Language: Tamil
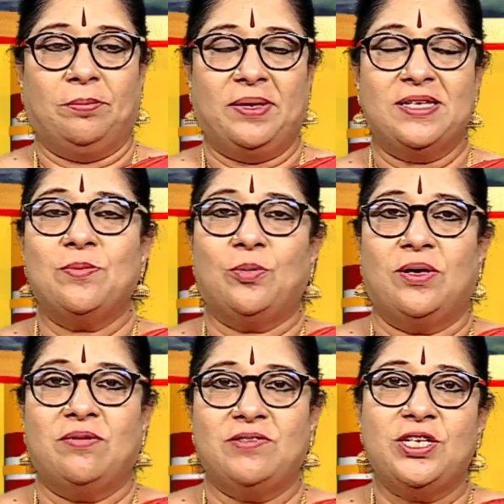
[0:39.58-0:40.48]
பேச
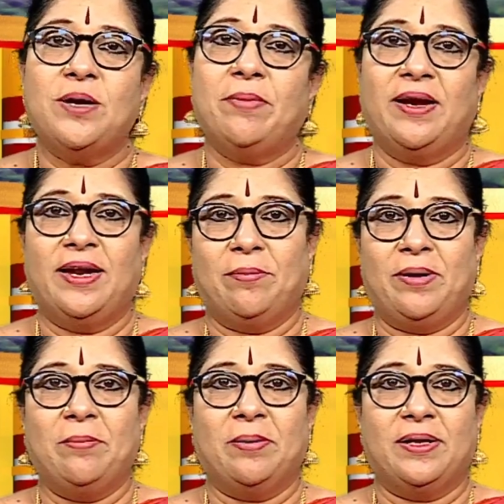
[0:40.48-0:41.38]
போகிற விஷயம் என்ன
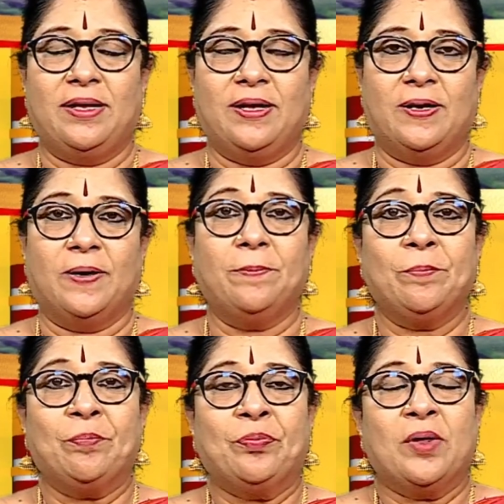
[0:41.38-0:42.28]
அப்படின்னு பார்த்திங்கன்னா
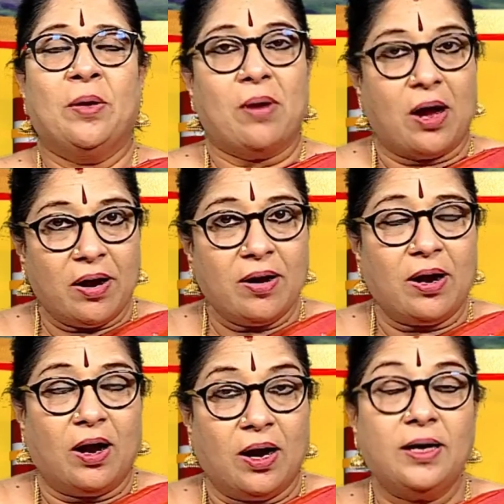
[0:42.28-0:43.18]
பா
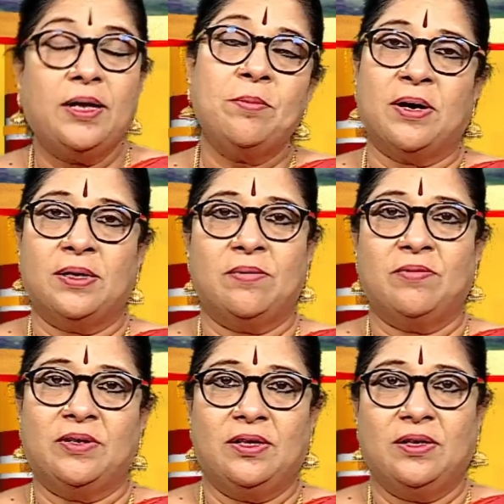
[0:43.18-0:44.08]
ஆணி மாதம்
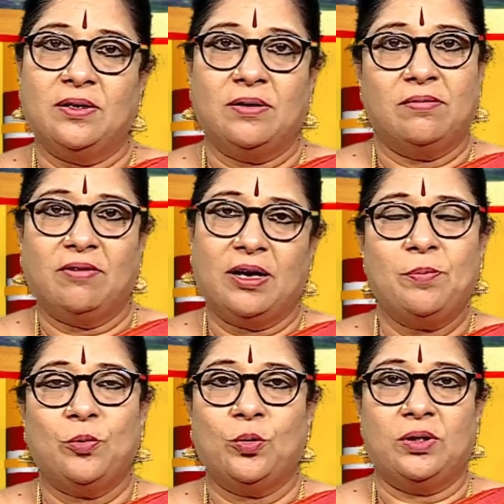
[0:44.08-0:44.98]
வந்து
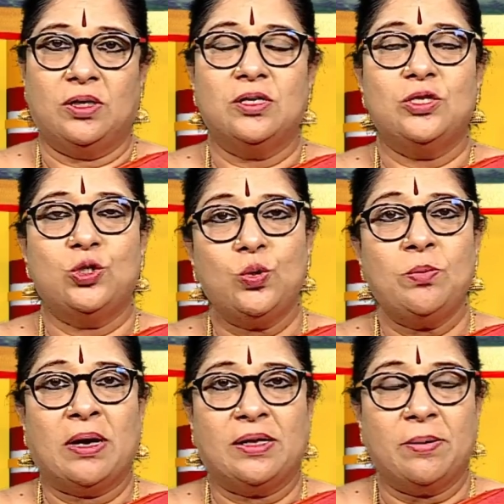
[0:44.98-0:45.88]
வரப்போகுது ஜூன்
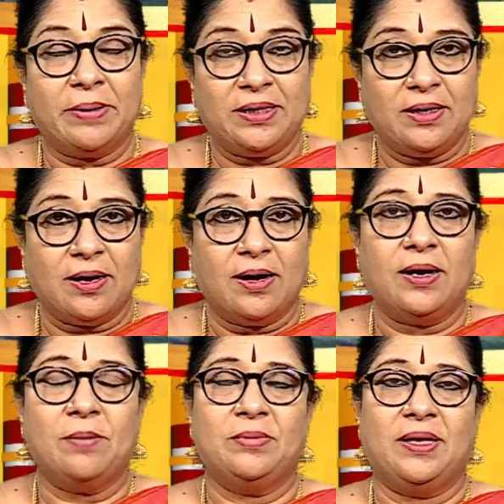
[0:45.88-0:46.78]
மாதம்
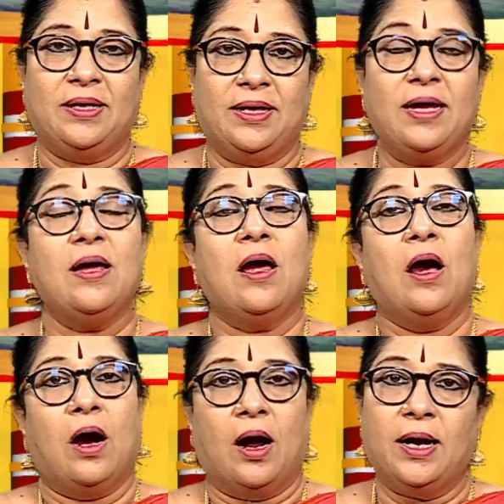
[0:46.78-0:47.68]
பதினாறாம் தேதி
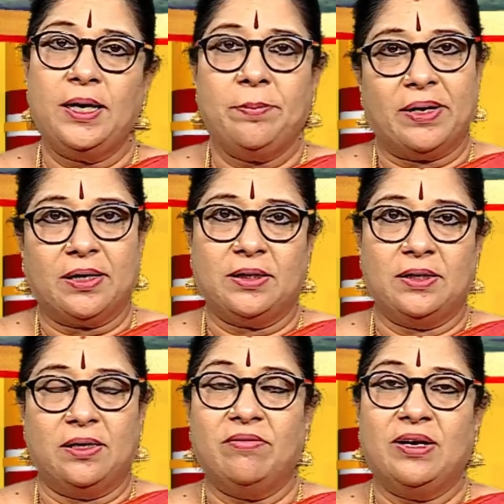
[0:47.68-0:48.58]
ஆணி
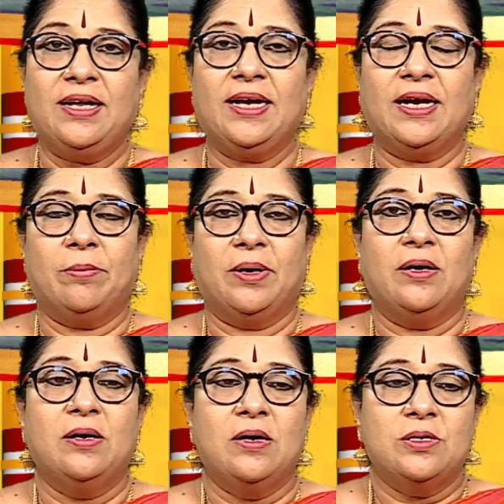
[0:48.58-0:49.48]
பிறக்குது வெள்ளிக்கிழமை
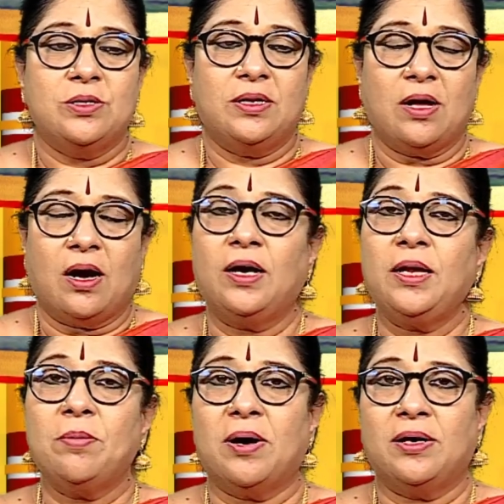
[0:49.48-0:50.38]
ஸோ இந்த
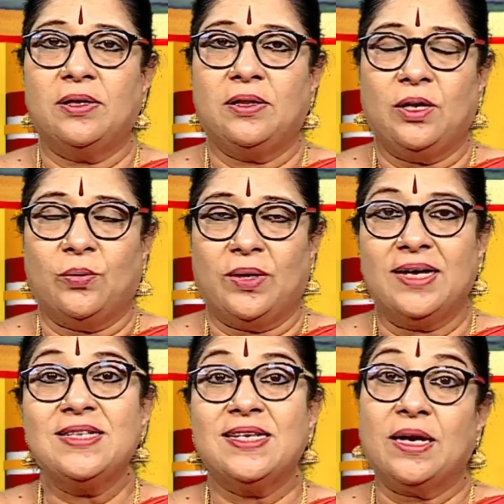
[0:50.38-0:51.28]
ஆணி மாதத்தினுடைய
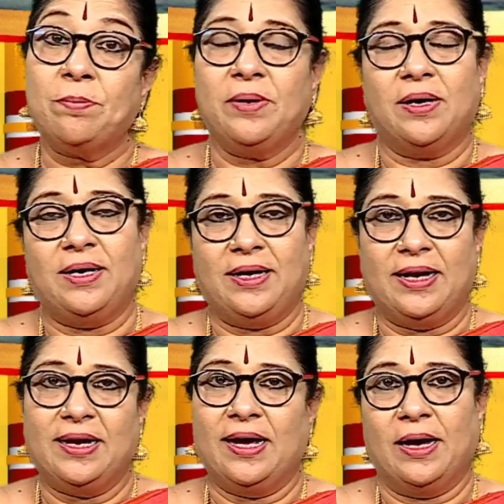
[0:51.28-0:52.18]
சிறப்புகள்
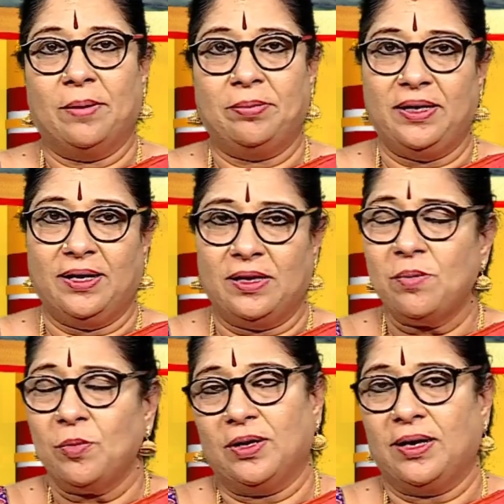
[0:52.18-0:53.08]
என்ன அப்படிங்கிறத
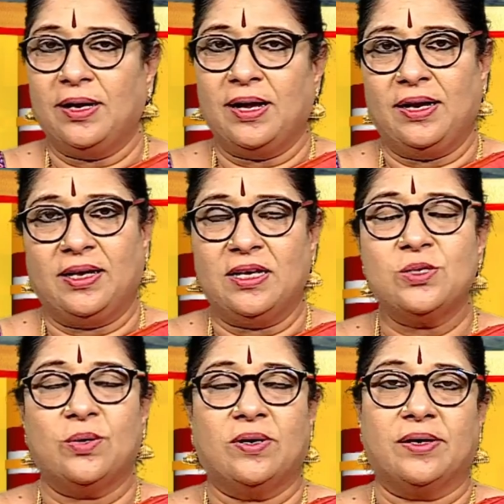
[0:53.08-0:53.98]
முதல்ல நான் இன்றைக்கி
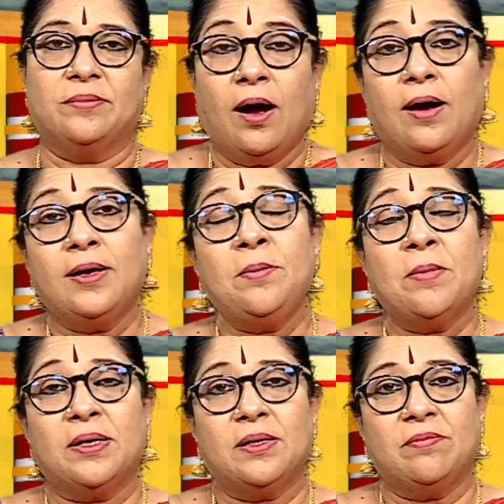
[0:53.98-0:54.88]
சொல்கிறேன் ஆணி
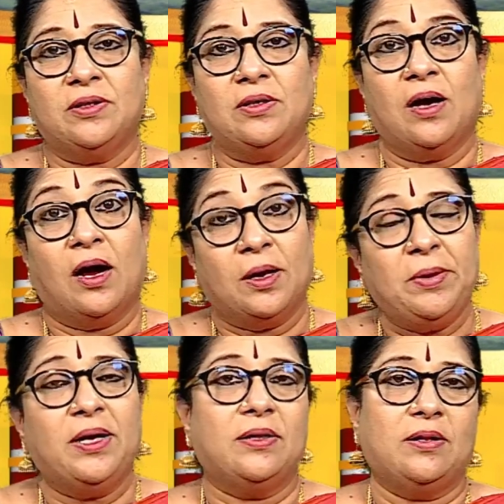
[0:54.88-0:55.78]
மாதம் வந்து
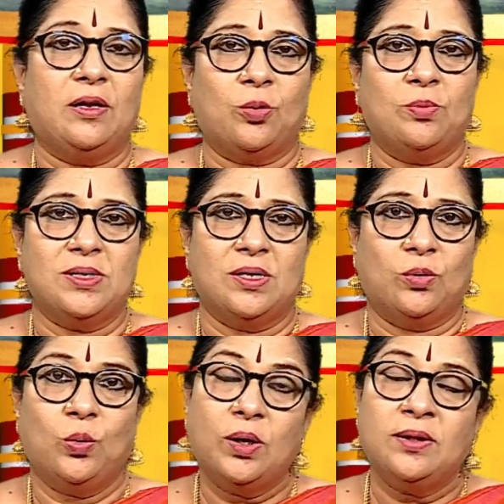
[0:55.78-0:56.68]
ஆன்மீகத்தில் ரொம்ப
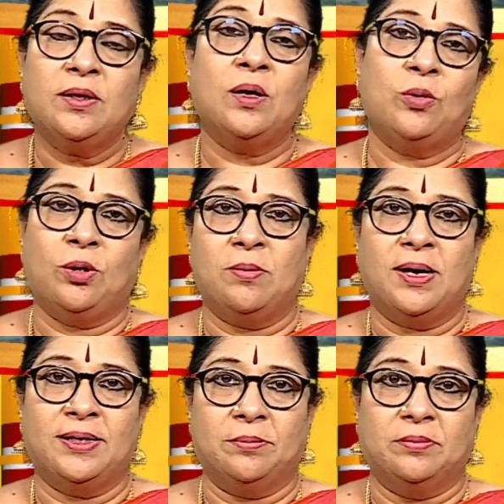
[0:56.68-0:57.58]
உகந்த ஒரு
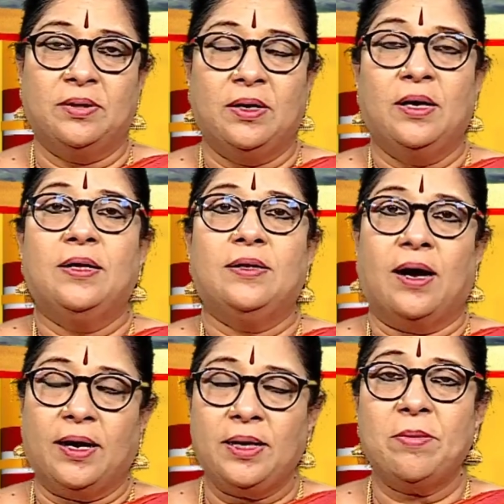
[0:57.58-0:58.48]
மாதம்
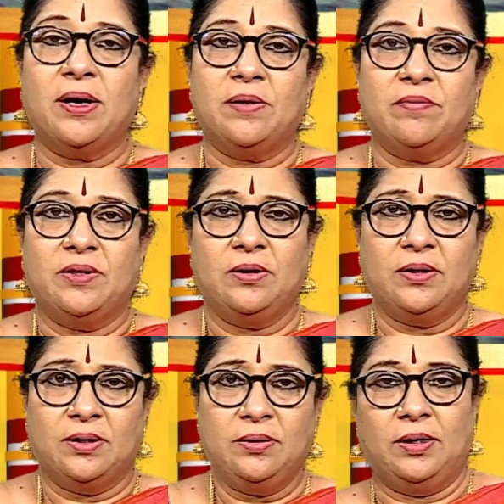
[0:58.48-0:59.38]
ஆணி மாதம் வந்து
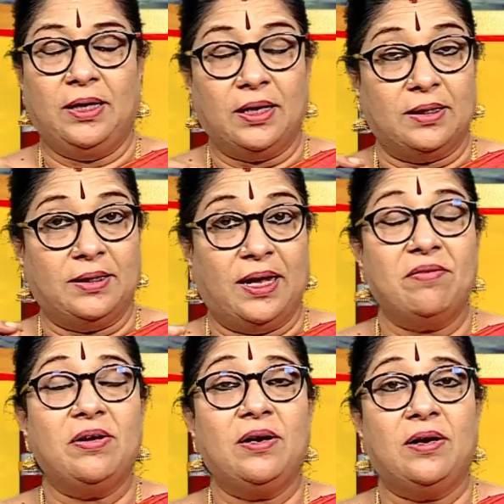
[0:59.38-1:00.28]

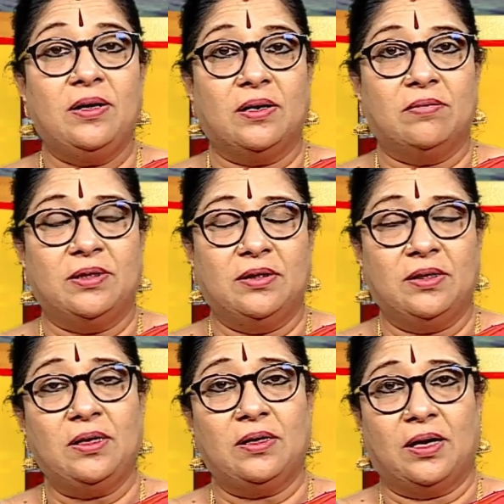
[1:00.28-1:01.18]
தேவர்களுக்கு வந்து
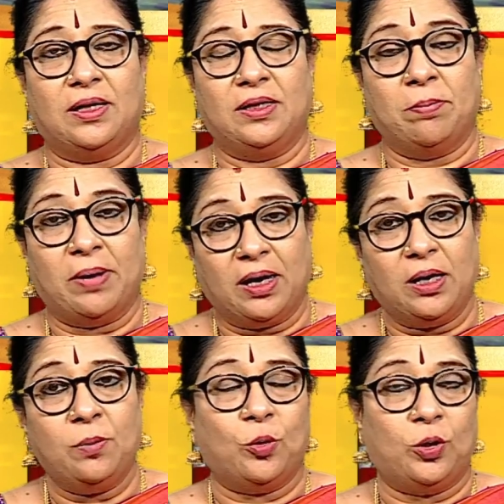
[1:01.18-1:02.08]
அந்த
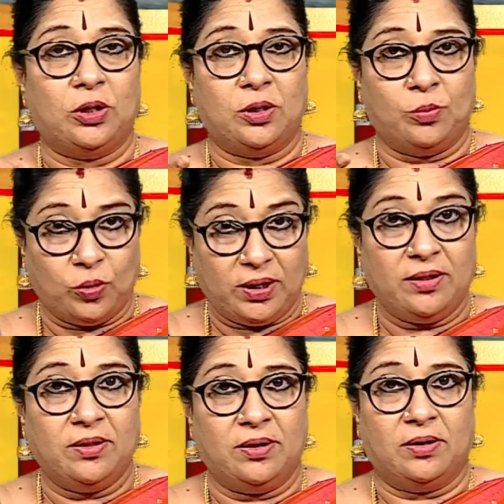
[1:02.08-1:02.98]
பகல் பொழுது
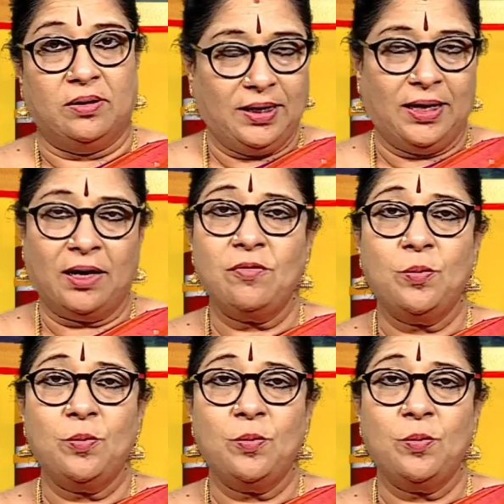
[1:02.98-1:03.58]
முடிந்து இரவு